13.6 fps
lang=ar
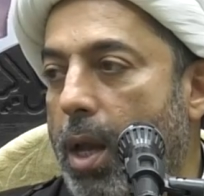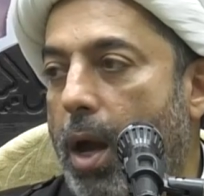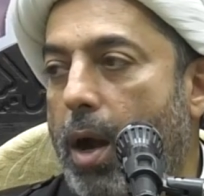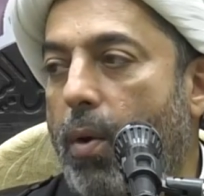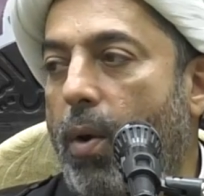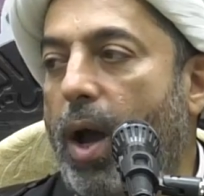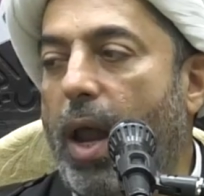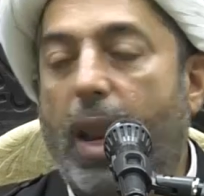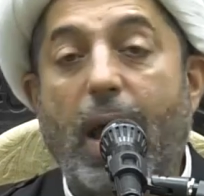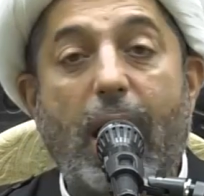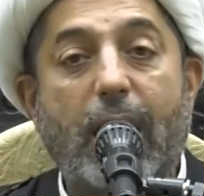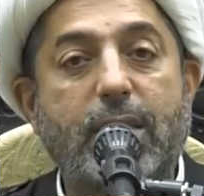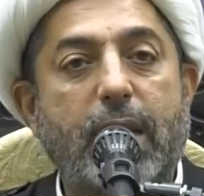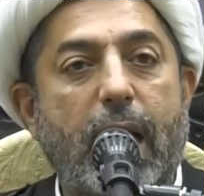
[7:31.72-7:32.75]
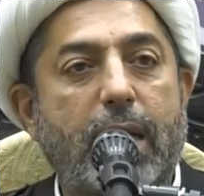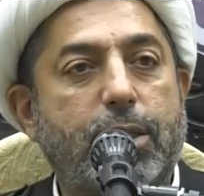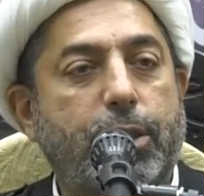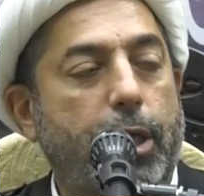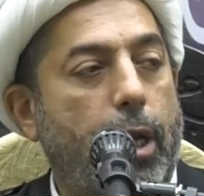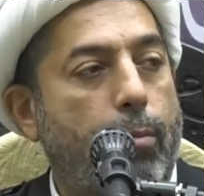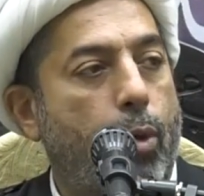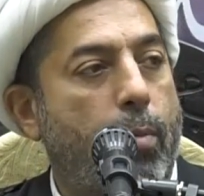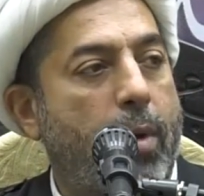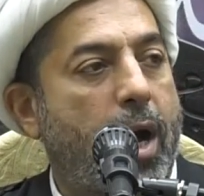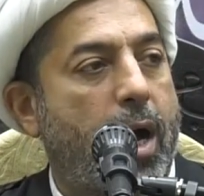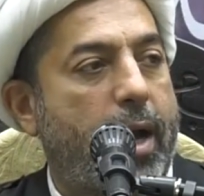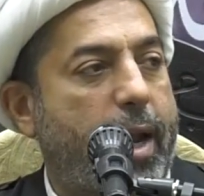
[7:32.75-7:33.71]
أو على أساس
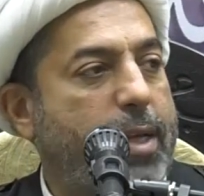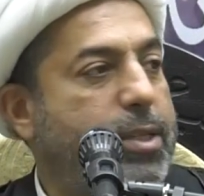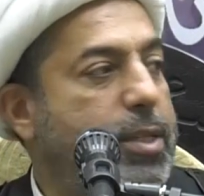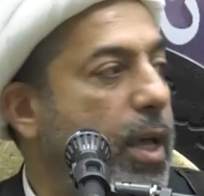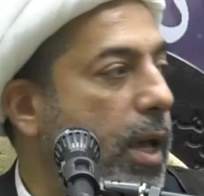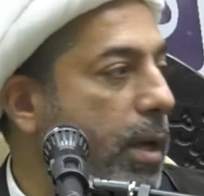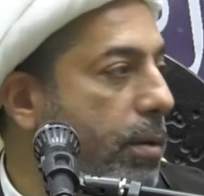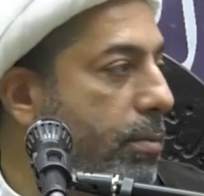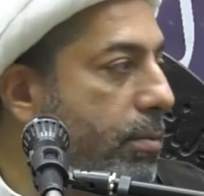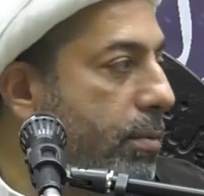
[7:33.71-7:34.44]
الممارسة